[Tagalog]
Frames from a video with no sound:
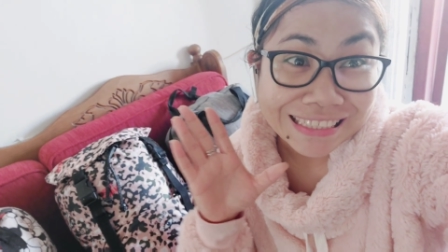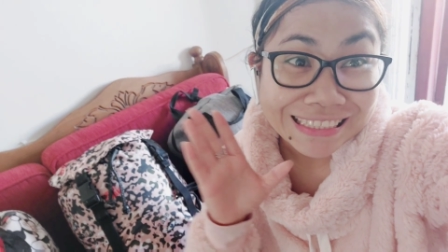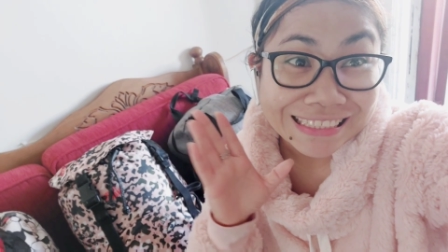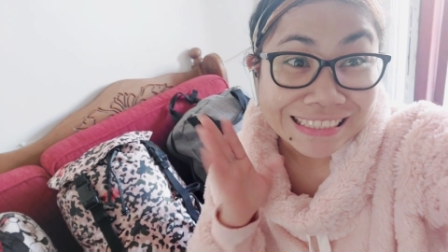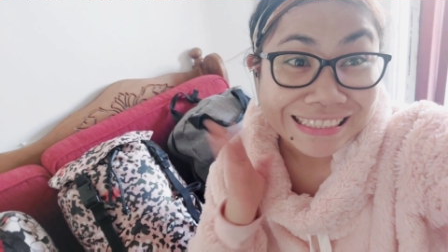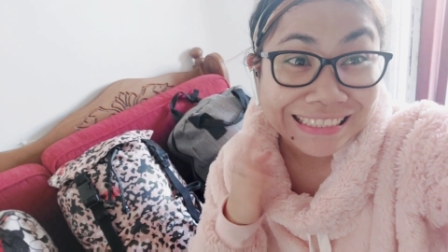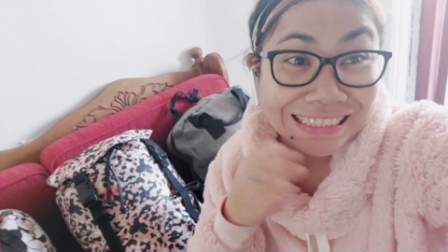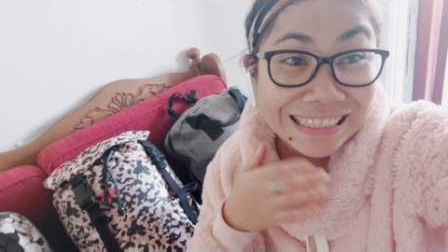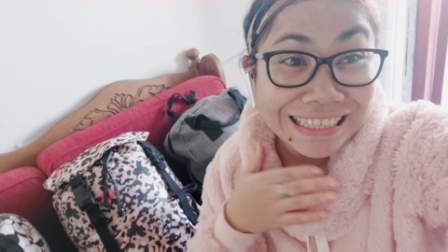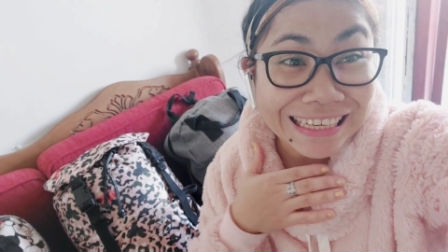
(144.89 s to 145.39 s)

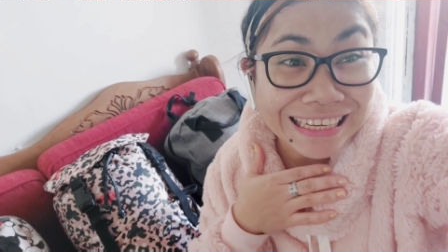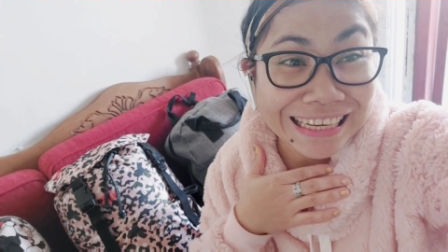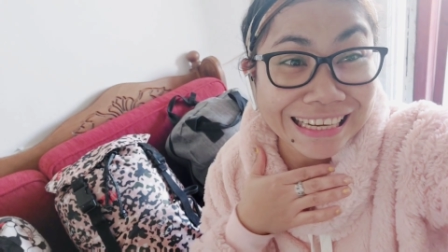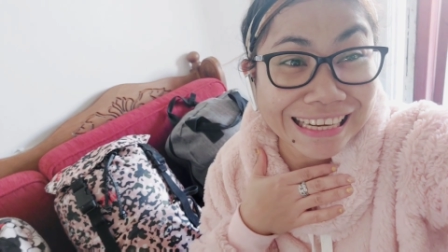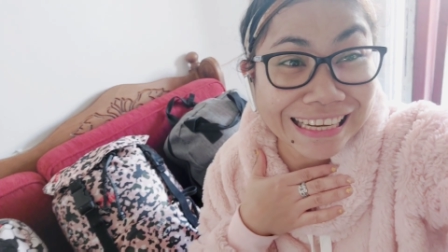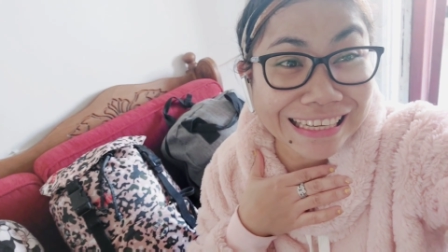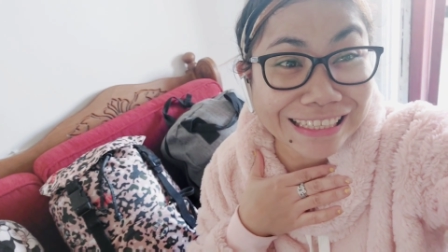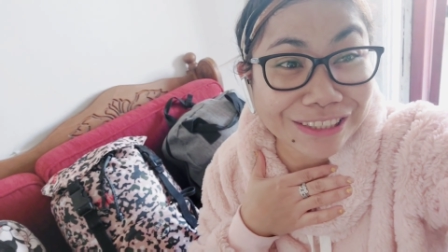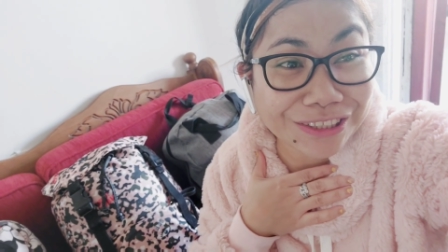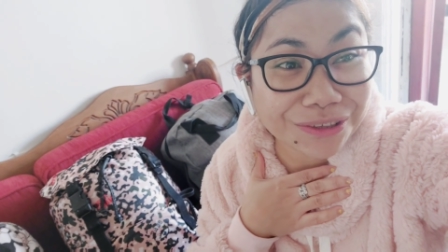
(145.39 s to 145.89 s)

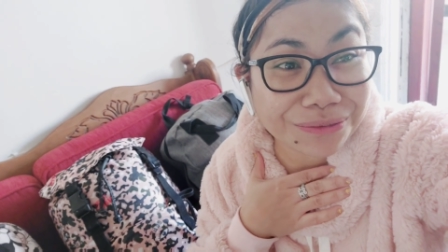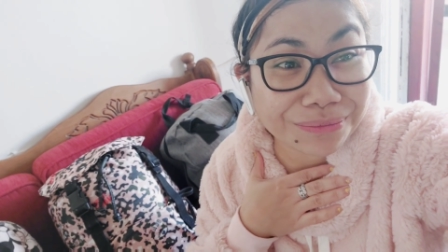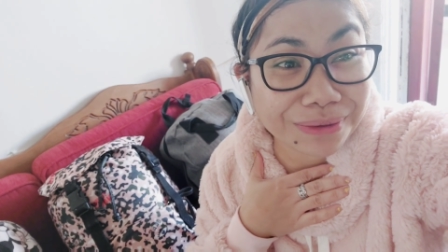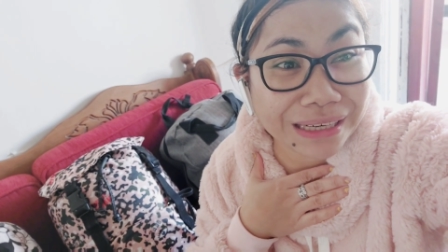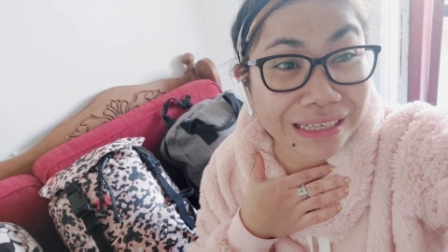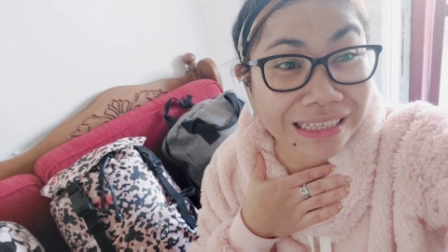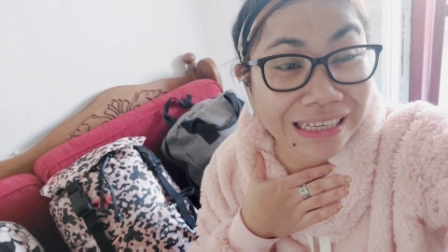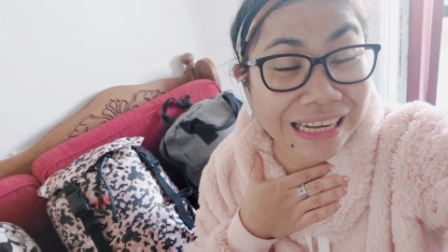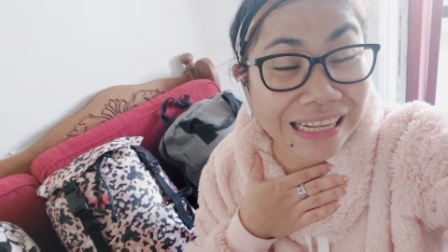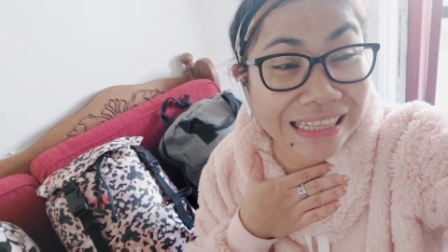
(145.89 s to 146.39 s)
kasi
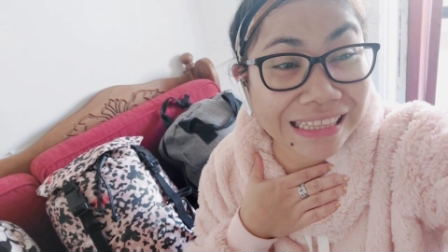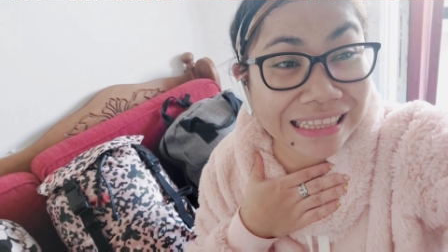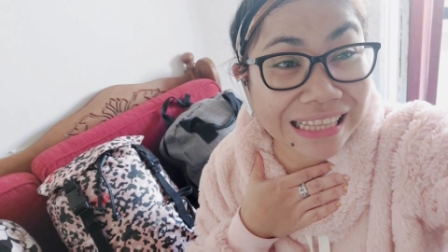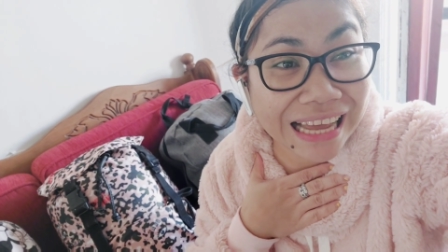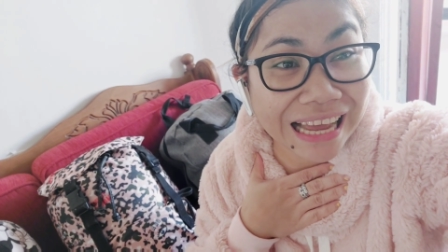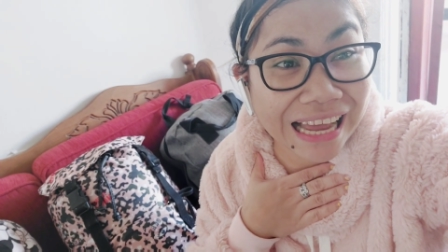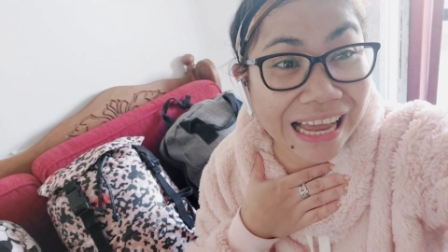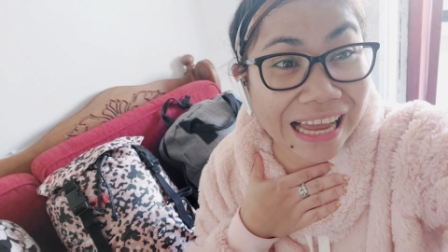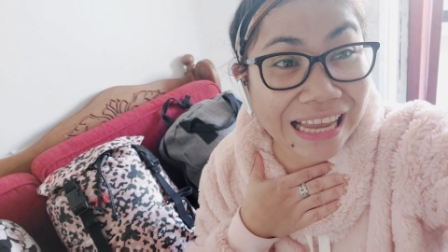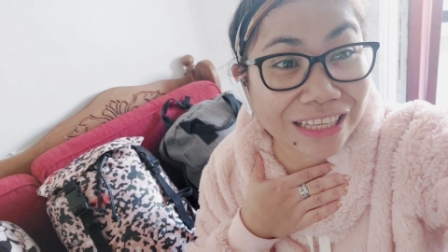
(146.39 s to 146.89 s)
sobrang
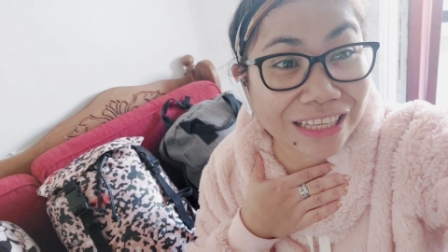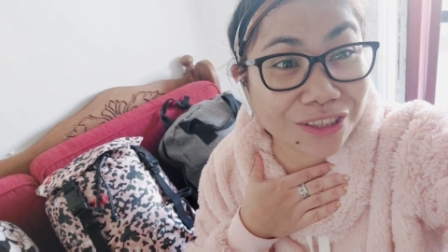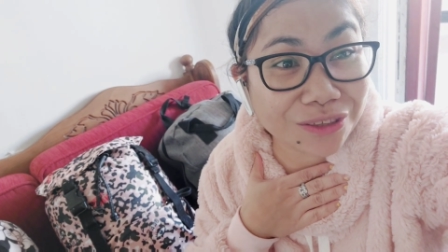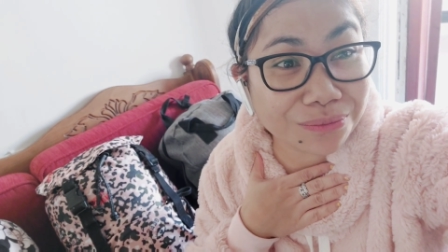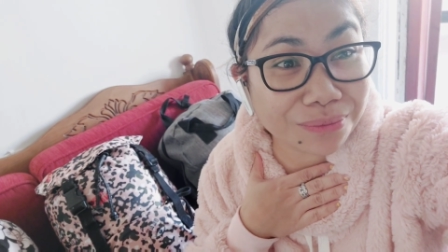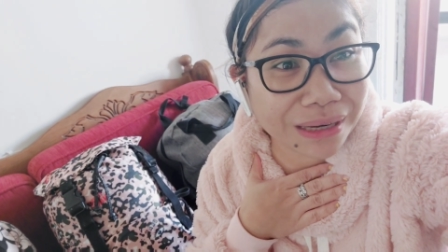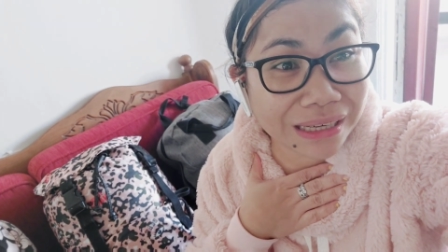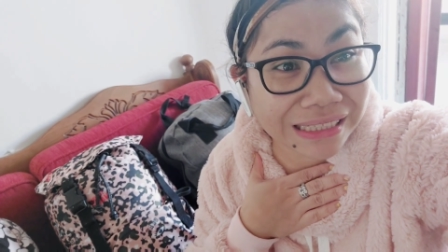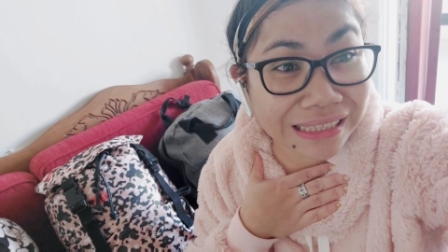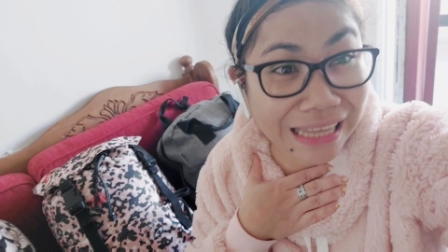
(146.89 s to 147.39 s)
ganda at
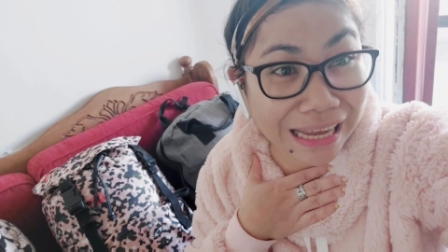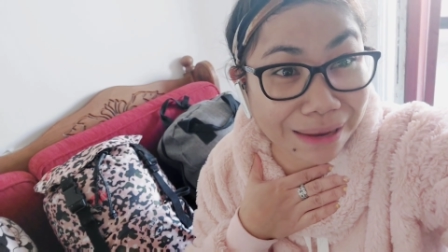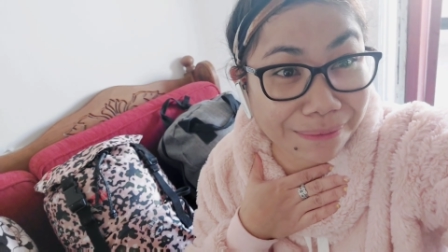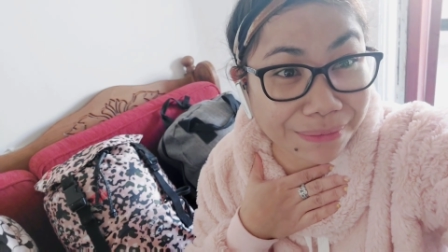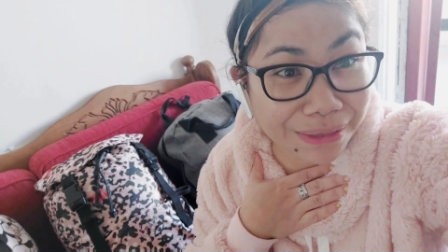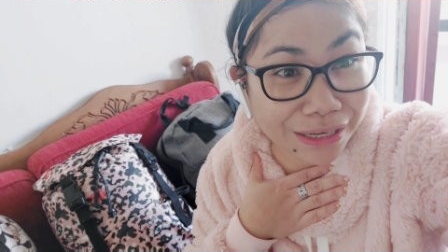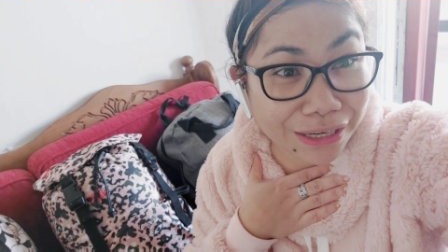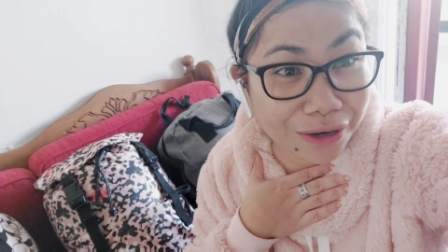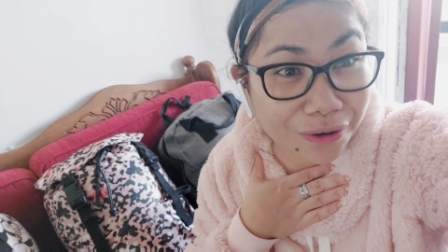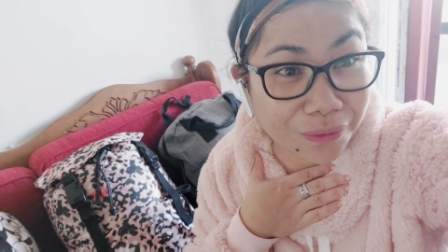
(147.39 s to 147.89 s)
sobrang
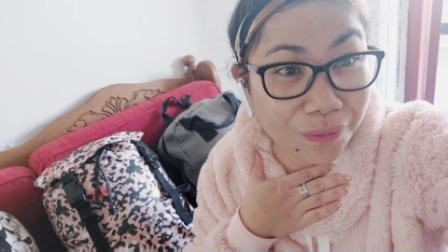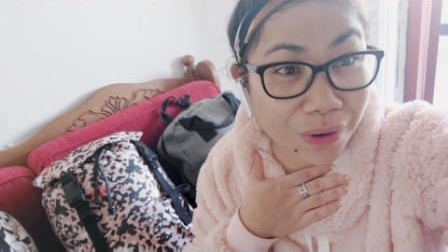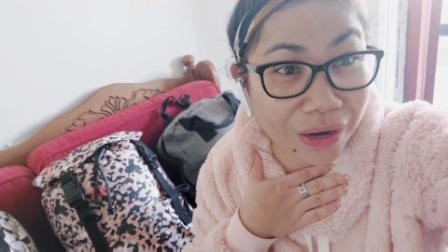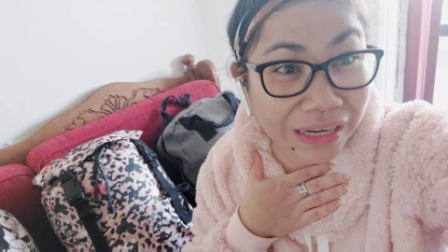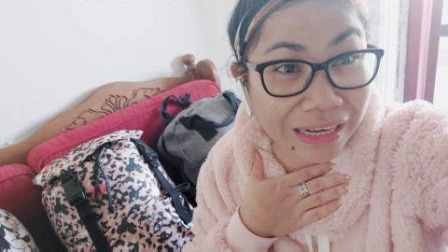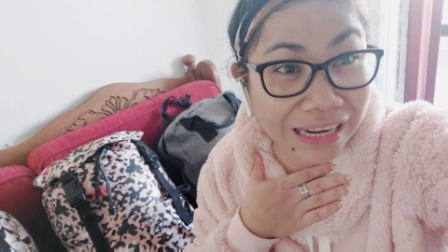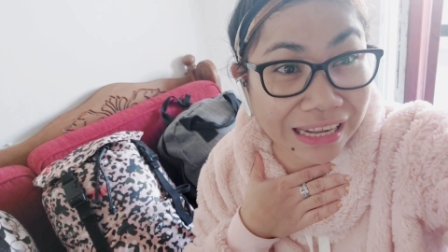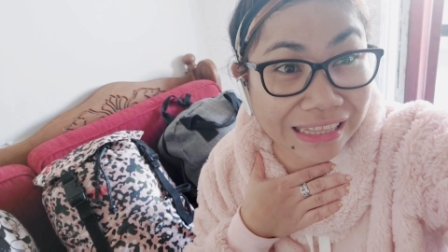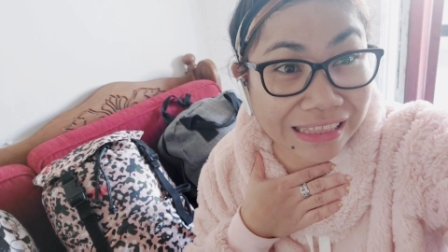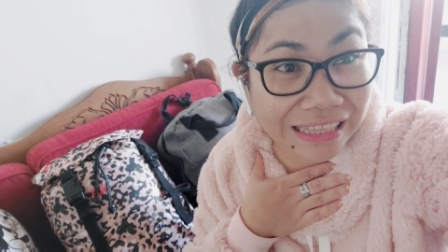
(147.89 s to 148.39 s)
dami na
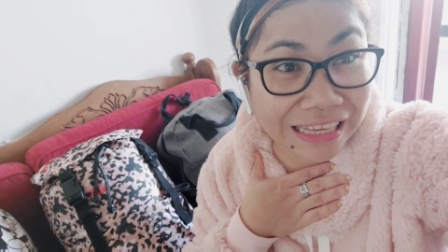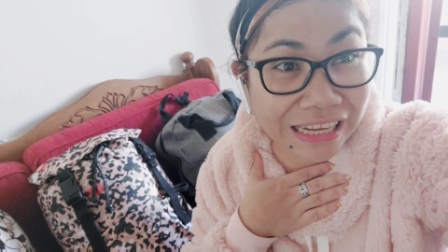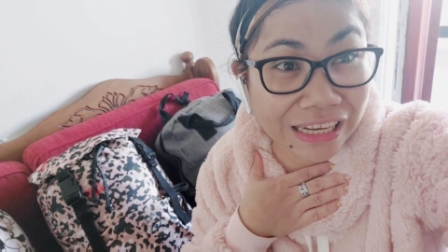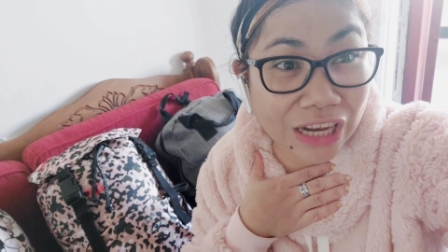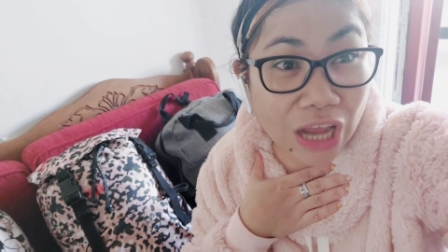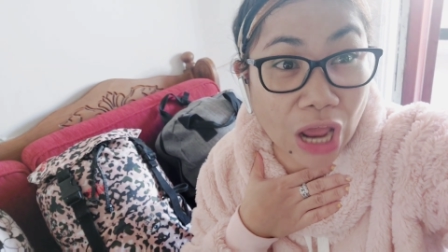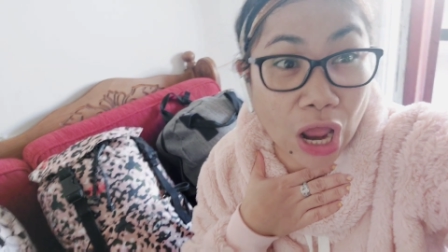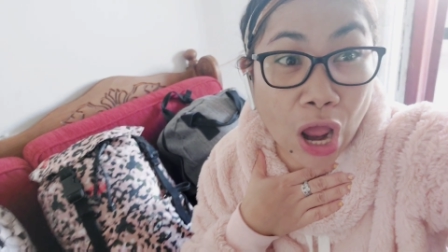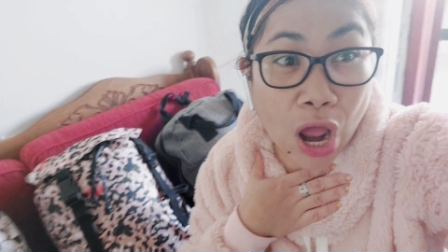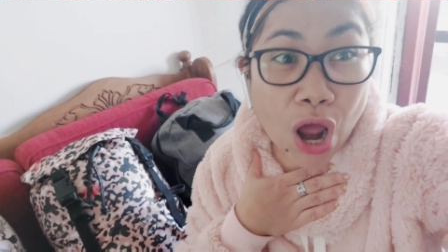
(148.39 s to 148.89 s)
nakuha natin.